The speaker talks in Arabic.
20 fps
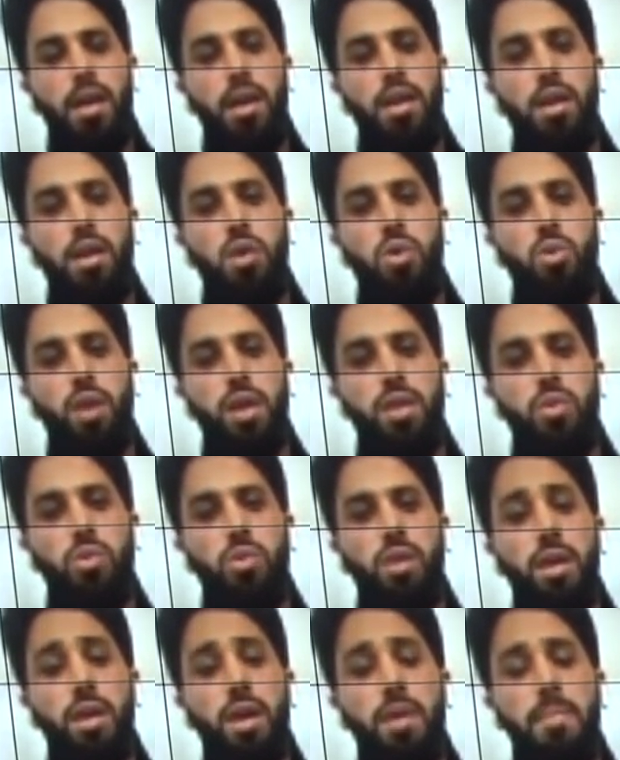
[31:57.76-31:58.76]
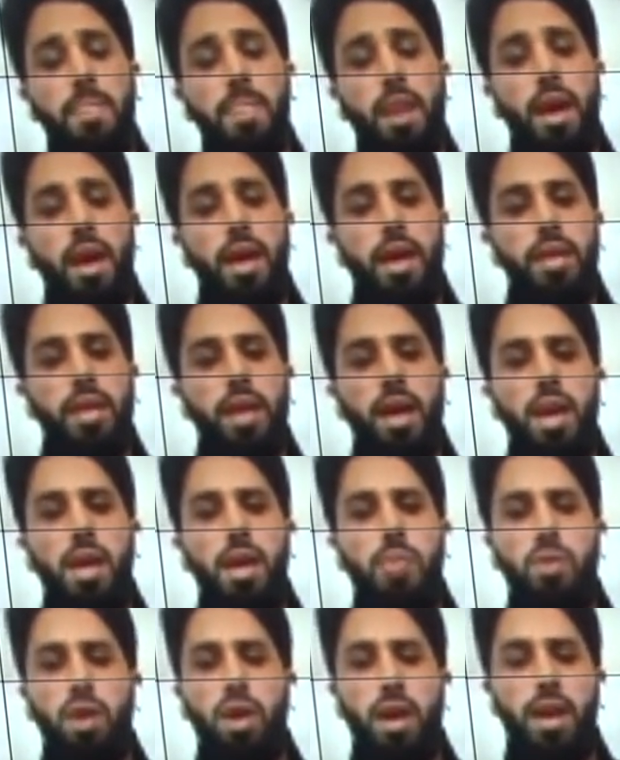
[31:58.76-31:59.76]
القوى الدوليه
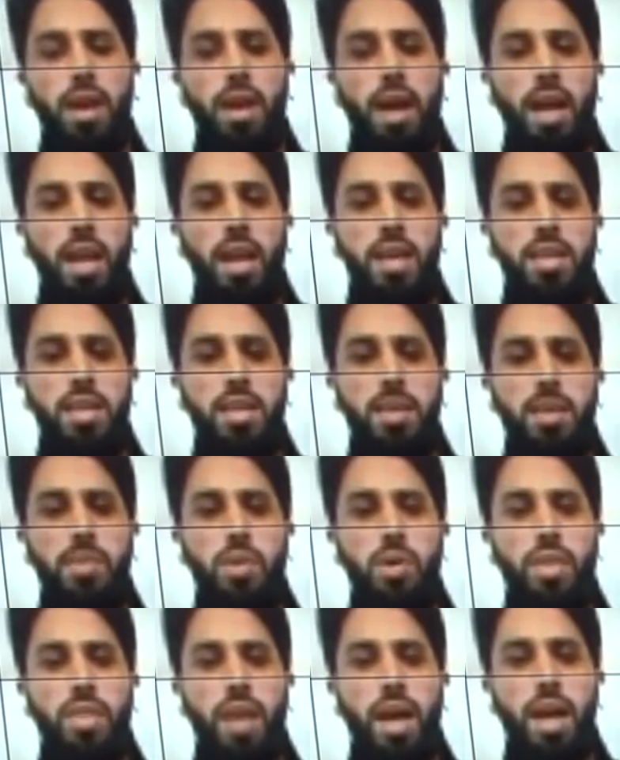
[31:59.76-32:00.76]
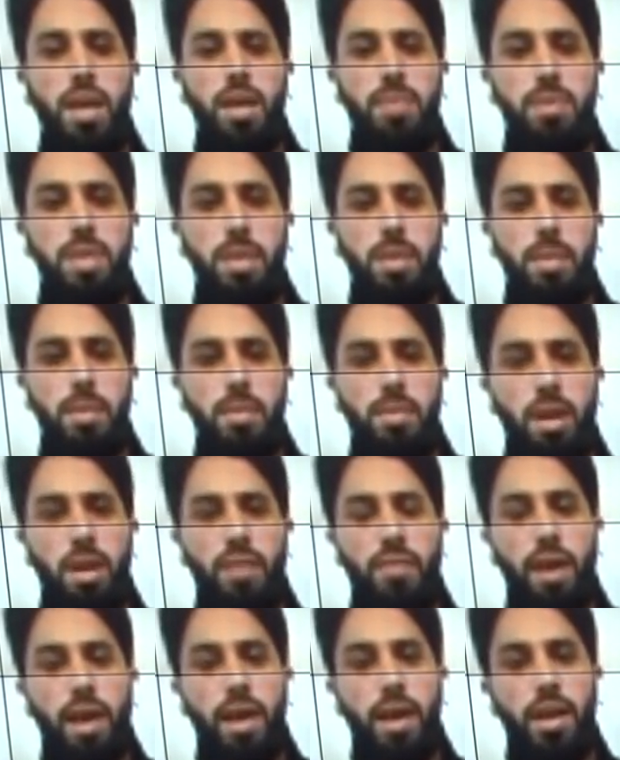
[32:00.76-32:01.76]
يتكلمون عن الحل السلمي وذلك بسبب
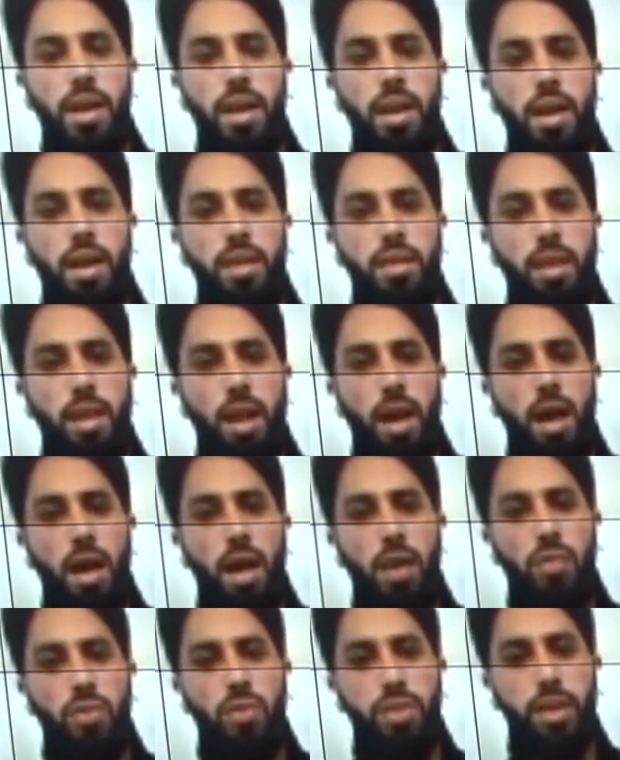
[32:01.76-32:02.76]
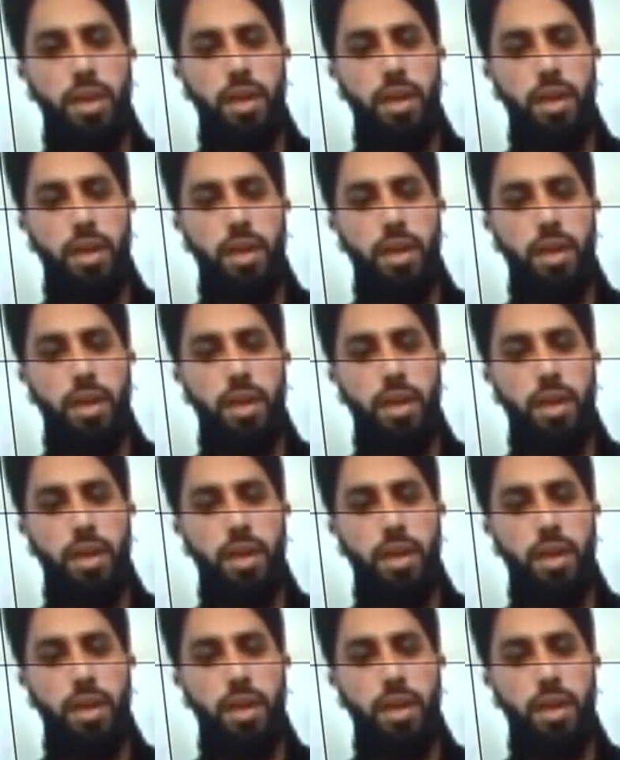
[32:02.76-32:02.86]
اخفاق التحالف